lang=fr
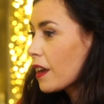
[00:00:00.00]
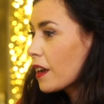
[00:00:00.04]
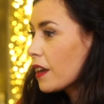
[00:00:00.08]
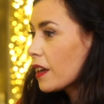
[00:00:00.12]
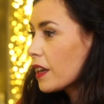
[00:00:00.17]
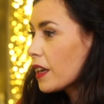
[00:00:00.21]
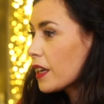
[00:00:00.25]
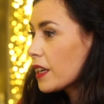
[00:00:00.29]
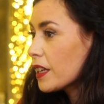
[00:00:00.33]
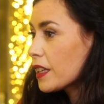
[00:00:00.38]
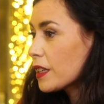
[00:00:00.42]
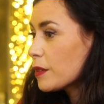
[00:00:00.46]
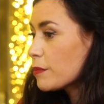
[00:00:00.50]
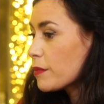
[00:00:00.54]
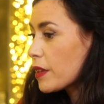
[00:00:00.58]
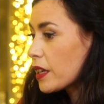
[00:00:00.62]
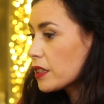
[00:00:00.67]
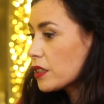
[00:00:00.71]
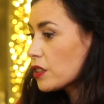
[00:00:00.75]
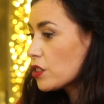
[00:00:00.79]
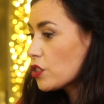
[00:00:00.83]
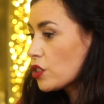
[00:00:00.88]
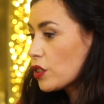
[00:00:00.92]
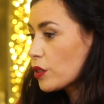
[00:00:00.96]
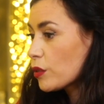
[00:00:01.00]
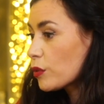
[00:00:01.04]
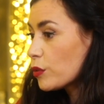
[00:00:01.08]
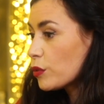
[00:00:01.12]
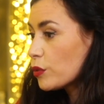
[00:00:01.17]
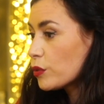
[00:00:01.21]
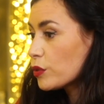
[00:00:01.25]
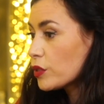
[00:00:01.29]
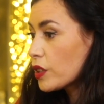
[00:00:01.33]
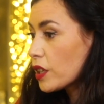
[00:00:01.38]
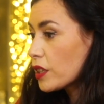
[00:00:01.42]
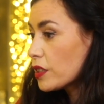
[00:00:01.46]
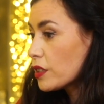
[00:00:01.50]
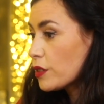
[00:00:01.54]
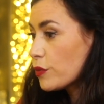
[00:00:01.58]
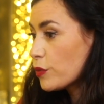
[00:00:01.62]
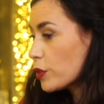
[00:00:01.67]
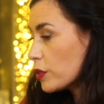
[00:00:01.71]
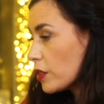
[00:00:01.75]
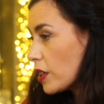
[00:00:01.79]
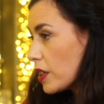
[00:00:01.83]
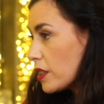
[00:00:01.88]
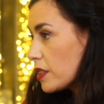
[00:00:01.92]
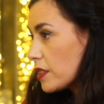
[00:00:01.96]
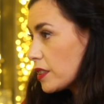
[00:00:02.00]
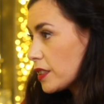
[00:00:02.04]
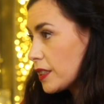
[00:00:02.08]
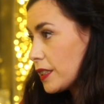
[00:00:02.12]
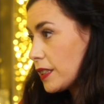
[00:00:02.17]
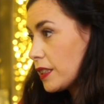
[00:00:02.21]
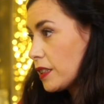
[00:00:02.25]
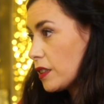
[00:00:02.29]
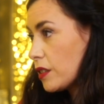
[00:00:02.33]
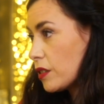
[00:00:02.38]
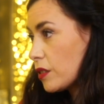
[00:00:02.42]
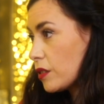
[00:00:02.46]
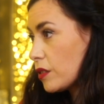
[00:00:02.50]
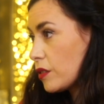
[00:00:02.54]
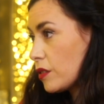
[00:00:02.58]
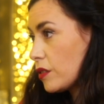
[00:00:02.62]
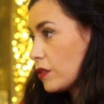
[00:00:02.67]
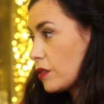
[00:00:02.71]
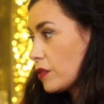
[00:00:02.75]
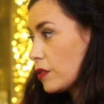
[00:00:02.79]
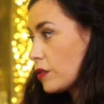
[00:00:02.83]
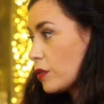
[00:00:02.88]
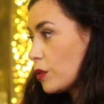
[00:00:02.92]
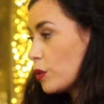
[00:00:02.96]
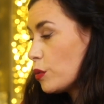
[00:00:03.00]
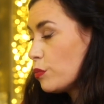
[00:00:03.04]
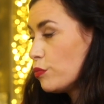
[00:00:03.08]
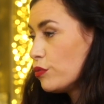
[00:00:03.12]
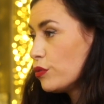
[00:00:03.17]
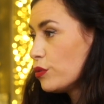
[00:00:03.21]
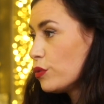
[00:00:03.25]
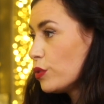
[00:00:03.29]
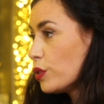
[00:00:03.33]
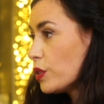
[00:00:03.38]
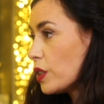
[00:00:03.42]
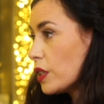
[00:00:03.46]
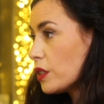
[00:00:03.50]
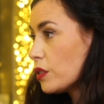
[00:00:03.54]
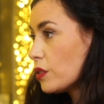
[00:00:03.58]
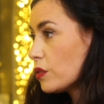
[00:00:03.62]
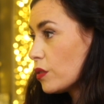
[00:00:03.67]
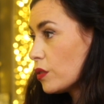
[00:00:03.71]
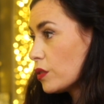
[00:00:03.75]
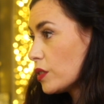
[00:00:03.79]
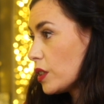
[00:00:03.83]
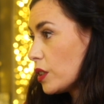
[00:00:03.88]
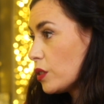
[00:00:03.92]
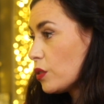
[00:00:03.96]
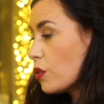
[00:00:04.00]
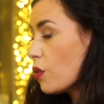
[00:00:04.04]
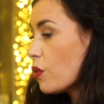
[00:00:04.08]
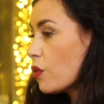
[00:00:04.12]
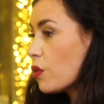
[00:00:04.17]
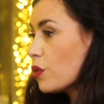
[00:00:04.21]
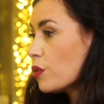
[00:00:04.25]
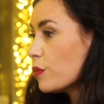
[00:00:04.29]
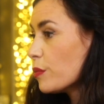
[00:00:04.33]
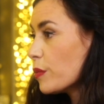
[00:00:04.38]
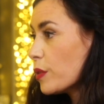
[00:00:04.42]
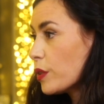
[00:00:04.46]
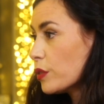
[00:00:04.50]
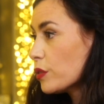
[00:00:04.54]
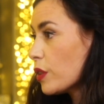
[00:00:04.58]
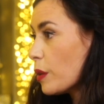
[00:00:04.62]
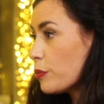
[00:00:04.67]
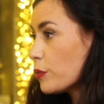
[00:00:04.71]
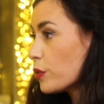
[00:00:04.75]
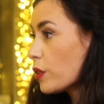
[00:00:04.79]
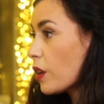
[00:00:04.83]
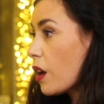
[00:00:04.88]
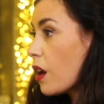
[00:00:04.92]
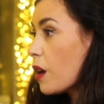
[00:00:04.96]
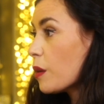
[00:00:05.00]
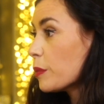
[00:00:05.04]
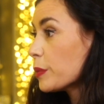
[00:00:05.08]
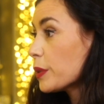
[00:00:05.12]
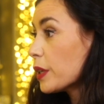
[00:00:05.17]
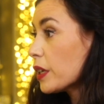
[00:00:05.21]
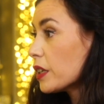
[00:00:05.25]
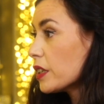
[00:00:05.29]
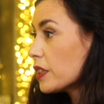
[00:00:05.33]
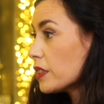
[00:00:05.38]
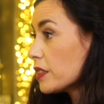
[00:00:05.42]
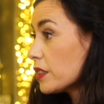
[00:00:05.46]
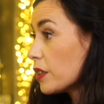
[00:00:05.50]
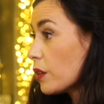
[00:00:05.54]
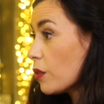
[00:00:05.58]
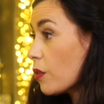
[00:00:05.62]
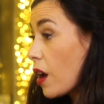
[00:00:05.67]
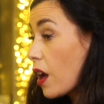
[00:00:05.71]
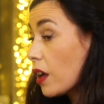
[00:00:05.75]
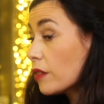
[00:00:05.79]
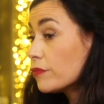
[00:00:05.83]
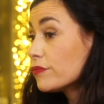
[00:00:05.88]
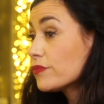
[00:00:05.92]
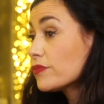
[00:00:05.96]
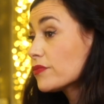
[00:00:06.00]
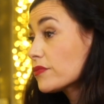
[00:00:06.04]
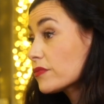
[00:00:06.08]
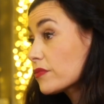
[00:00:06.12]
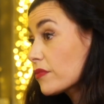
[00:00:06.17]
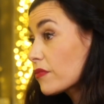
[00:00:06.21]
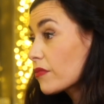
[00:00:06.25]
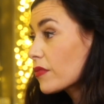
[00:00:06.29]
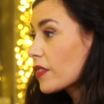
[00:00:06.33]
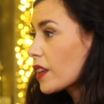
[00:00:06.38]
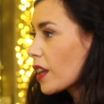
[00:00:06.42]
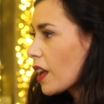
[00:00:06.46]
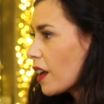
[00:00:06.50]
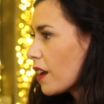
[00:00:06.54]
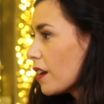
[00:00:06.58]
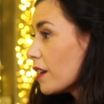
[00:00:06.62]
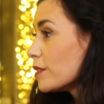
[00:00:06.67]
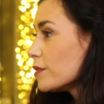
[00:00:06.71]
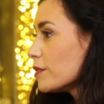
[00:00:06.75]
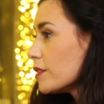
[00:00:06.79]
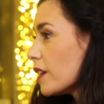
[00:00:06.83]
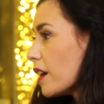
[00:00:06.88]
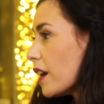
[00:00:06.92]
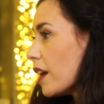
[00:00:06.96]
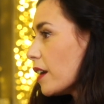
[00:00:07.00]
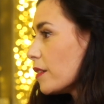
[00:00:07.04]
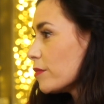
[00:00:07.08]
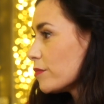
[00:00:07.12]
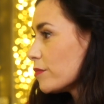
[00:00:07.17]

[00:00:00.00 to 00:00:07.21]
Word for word: et qui m'a dit j'ai relu ça, c'est fantastique. Au boulot, c'est ton, ton roman, t'as plus qu'à remplir les tiroirs. Voilà,